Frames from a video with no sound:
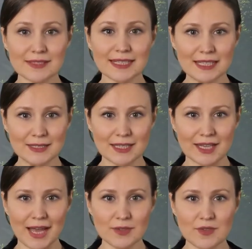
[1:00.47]
Dieses
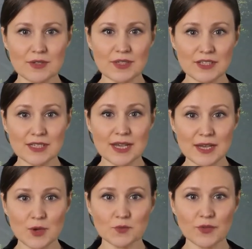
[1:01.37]
Getränk wird durch die
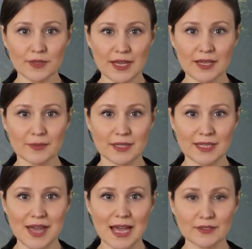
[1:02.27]
Gärung von
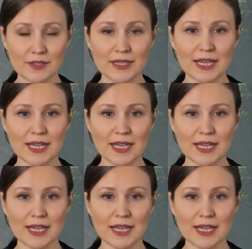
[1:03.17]
geriebenen Äpfeln